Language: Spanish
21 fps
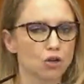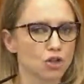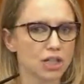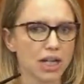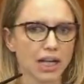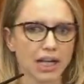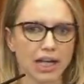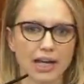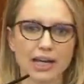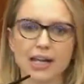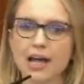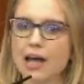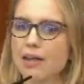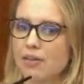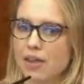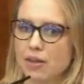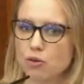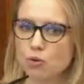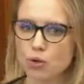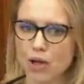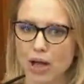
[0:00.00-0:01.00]
Consejería
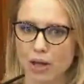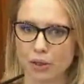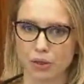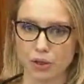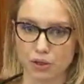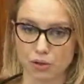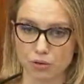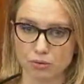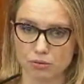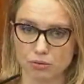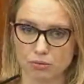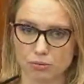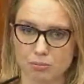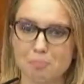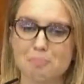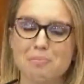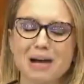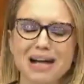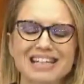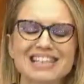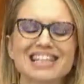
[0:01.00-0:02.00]
de Educación,
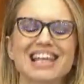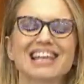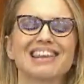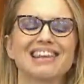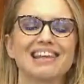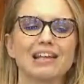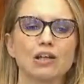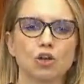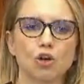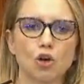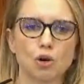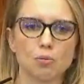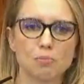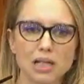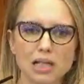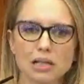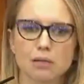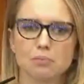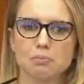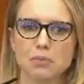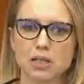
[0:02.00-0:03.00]
más de
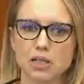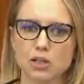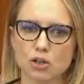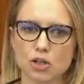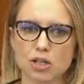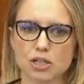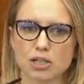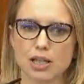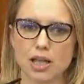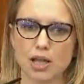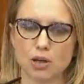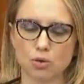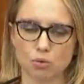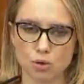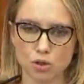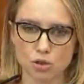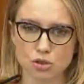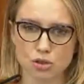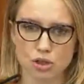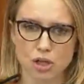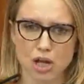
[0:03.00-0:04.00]
5.000 millones de
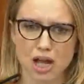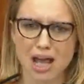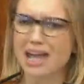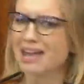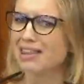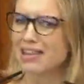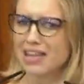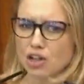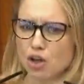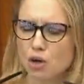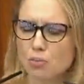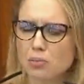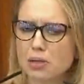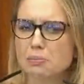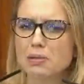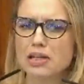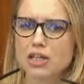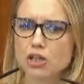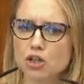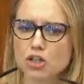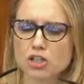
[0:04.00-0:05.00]
euros, 5.000
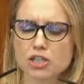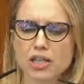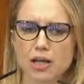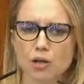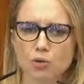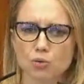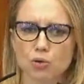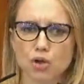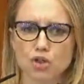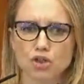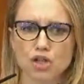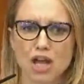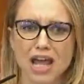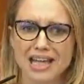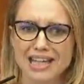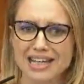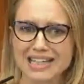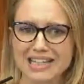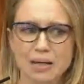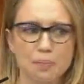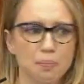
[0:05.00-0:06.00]
millones de euros
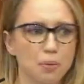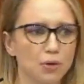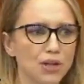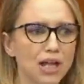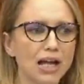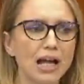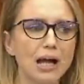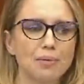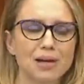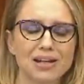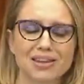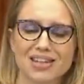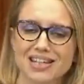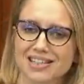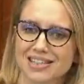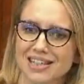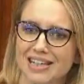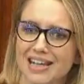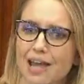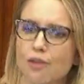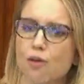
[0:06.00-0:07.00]
que se podían haber
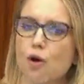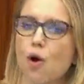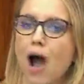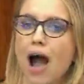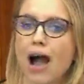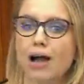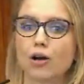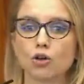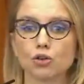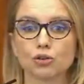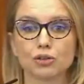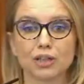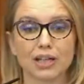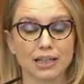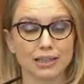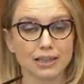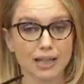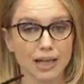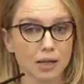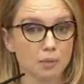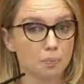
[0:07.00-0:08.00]
destinado a
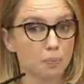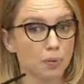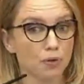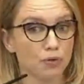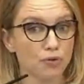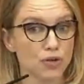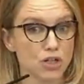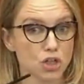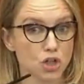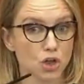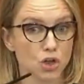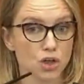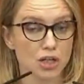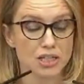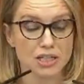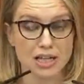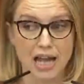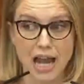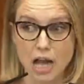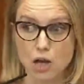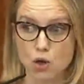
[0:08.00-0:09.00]
contratar
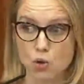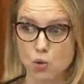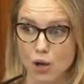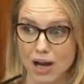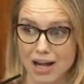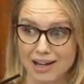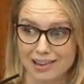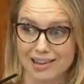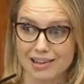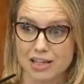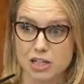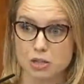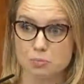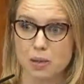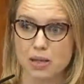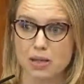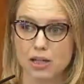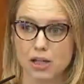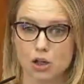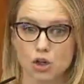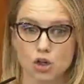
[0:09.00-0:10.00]
profesores en lugar de
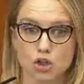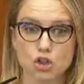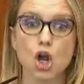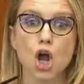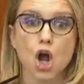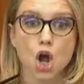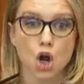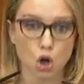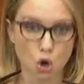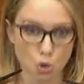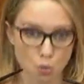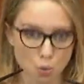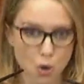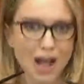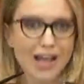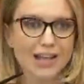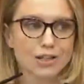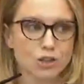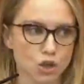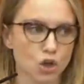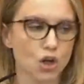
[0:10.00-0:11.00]
despedirlos, como
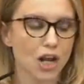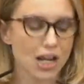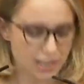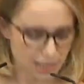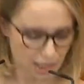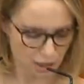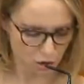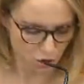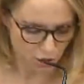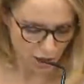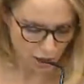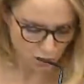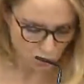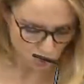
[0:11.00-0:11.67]
ha hecho la señora